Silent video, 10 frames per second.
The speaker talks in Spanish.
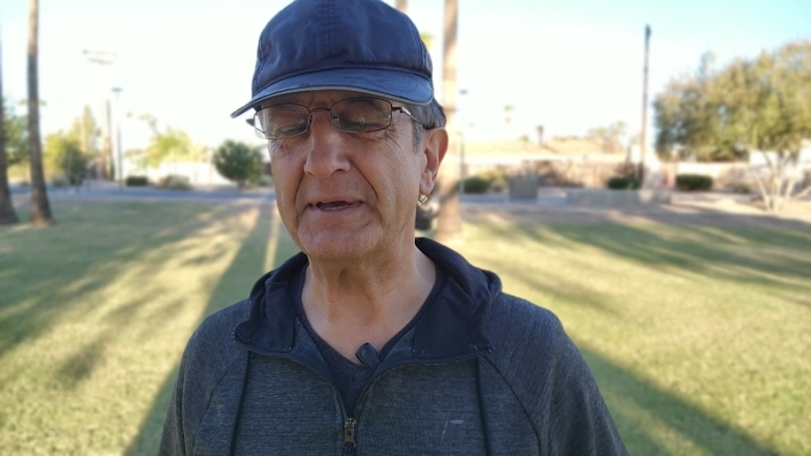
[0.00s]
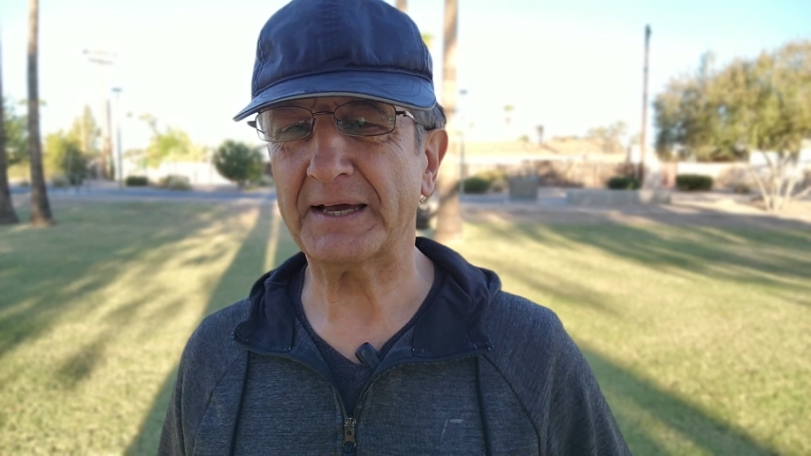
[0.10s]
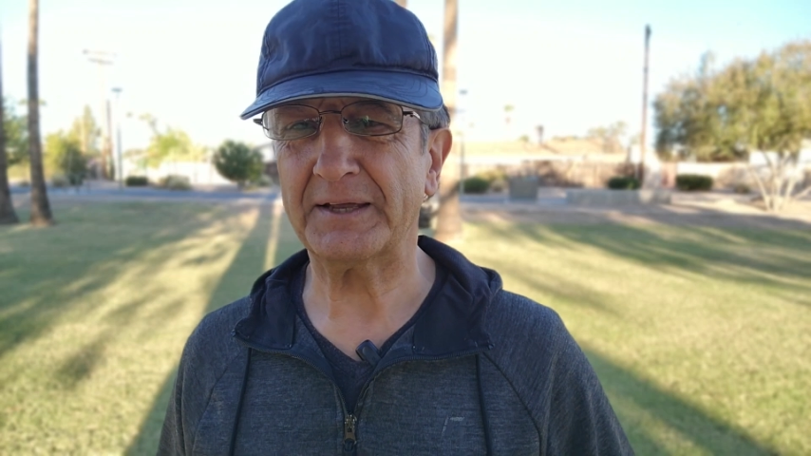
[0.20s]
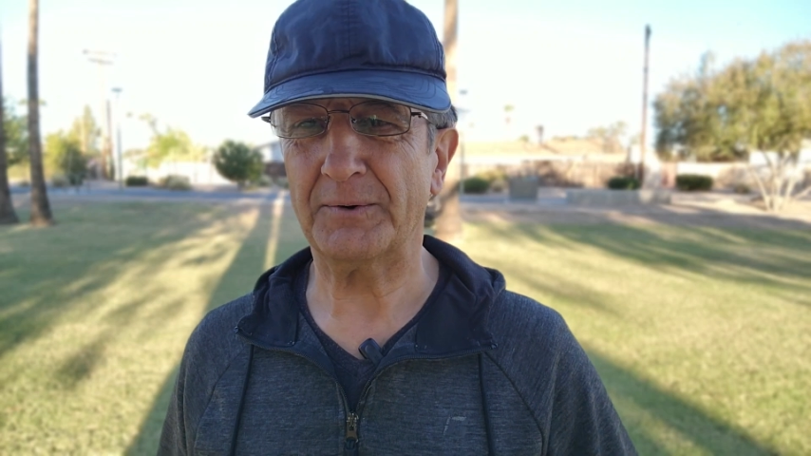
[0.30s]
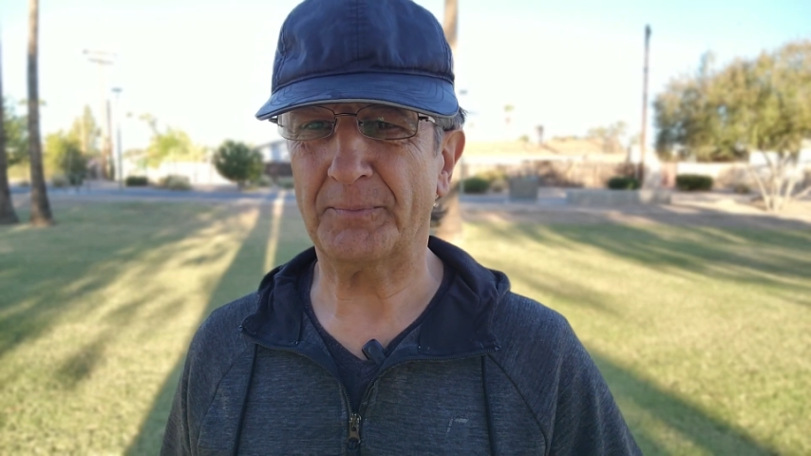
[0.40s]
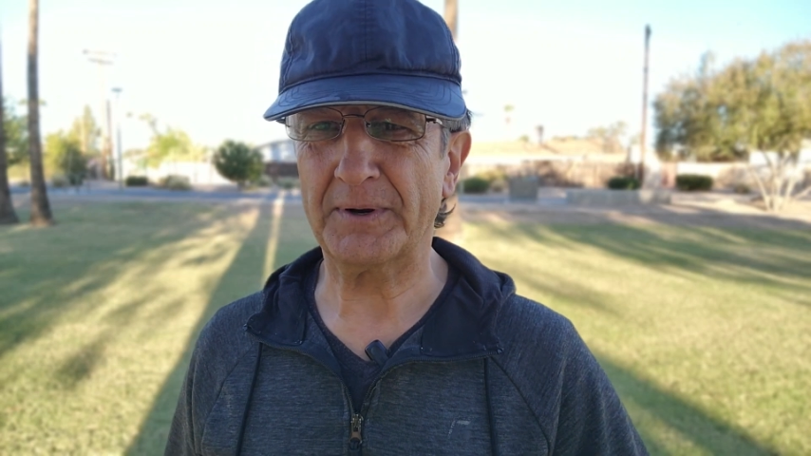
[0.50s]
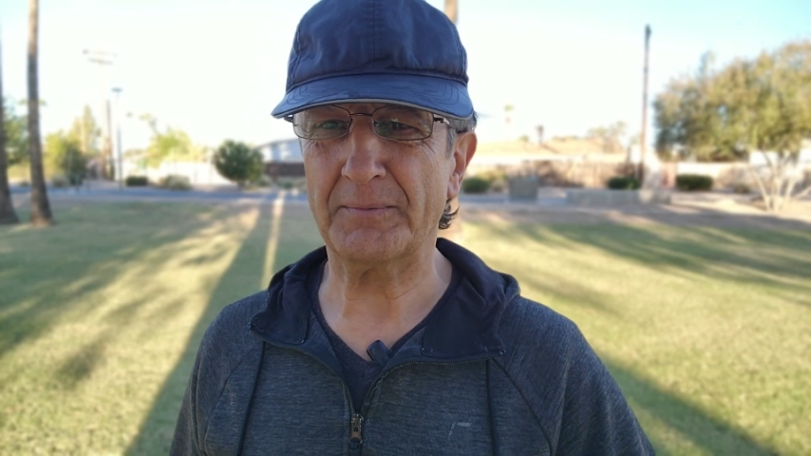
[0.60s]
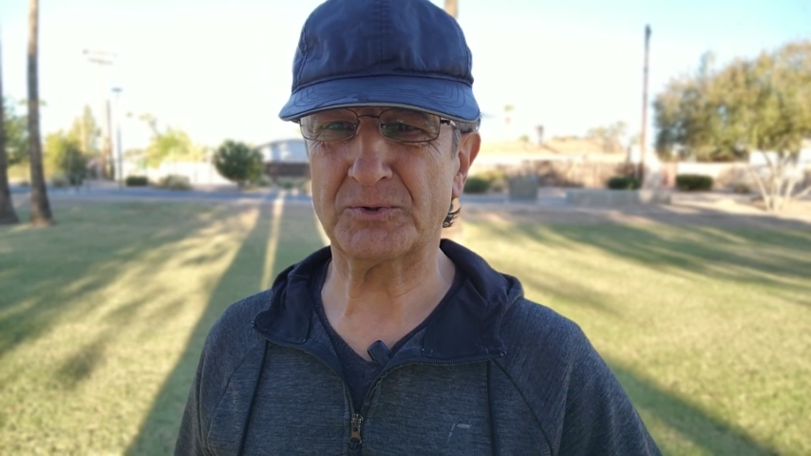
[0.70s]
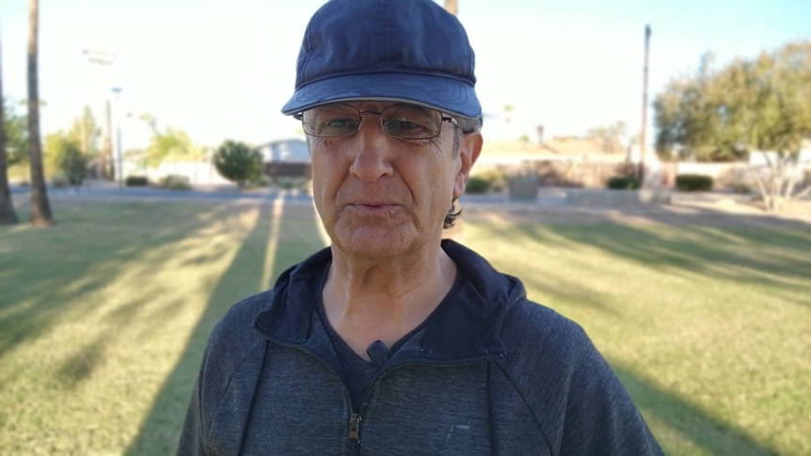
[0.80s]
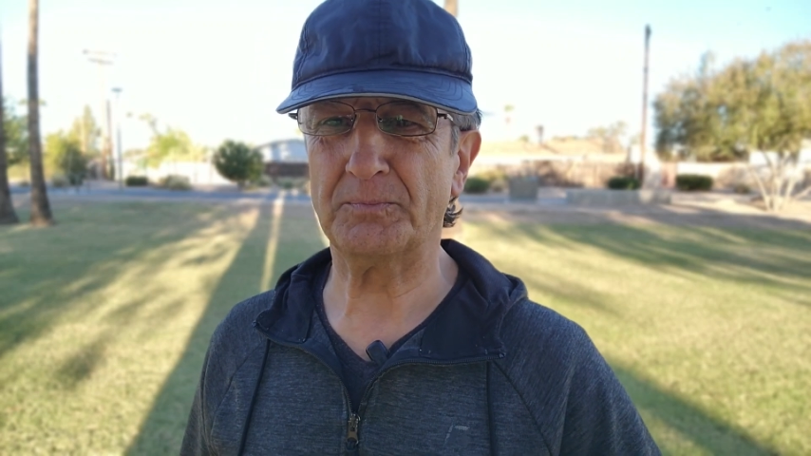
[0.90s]
bien que nos
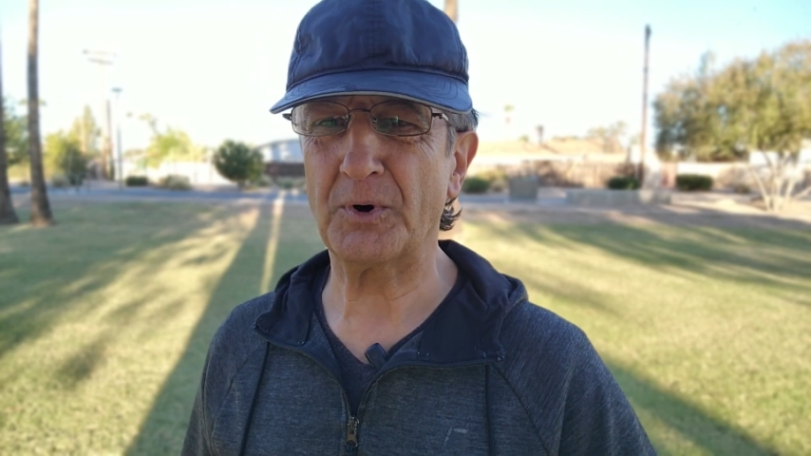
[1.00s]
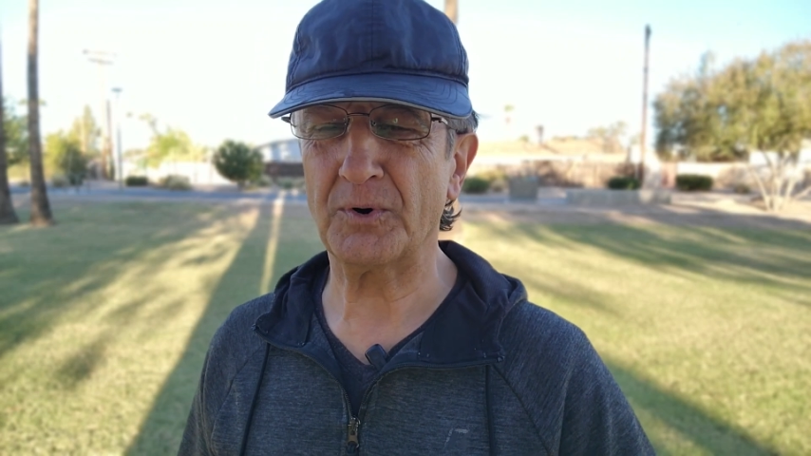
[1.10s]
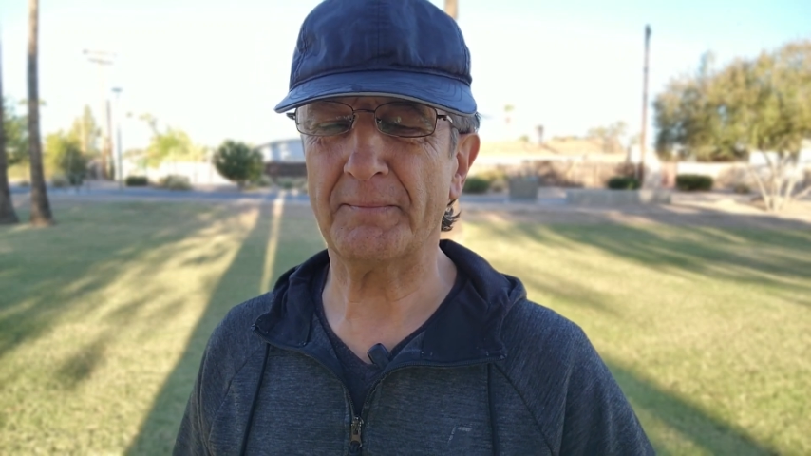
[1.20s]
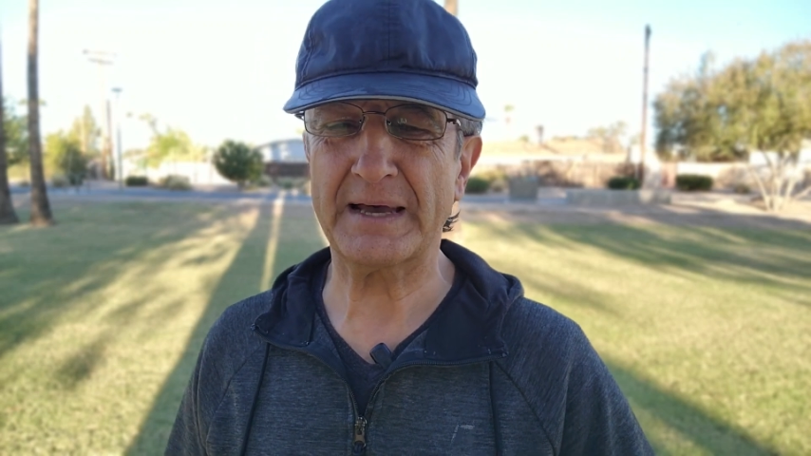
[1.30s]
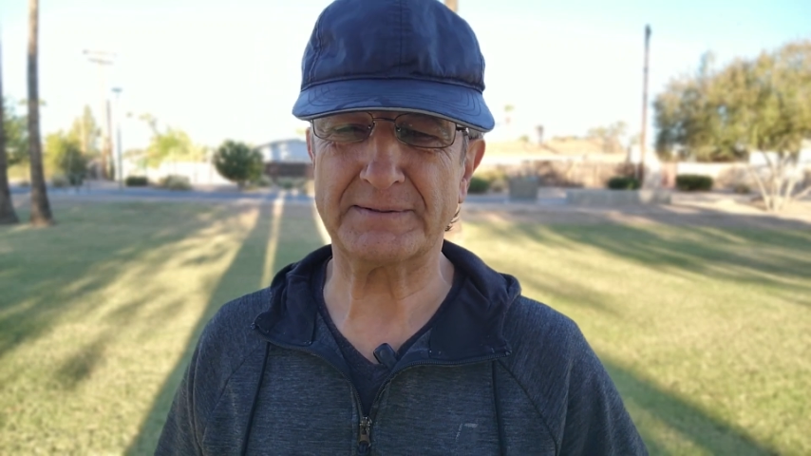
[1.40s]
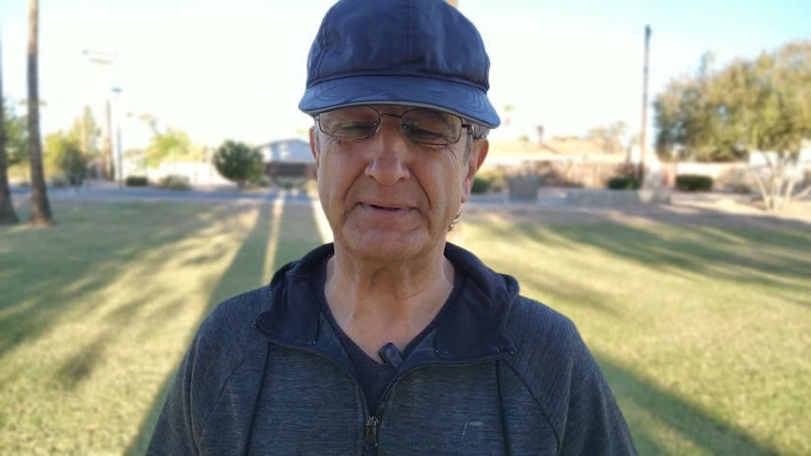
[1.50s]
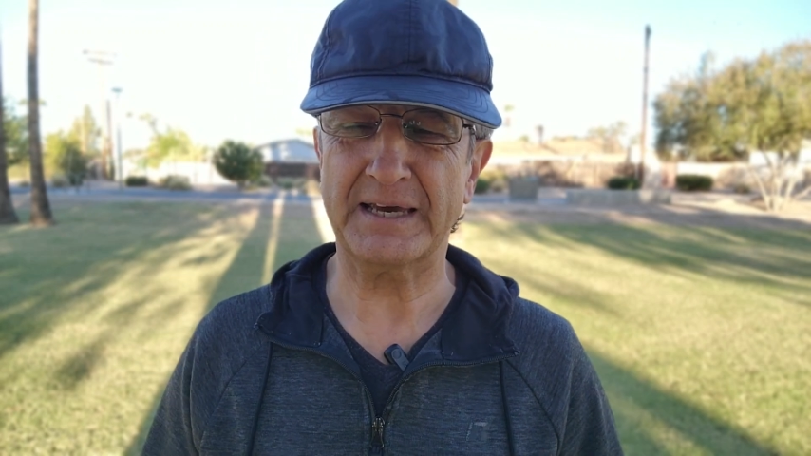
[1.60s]
ponemos un poco más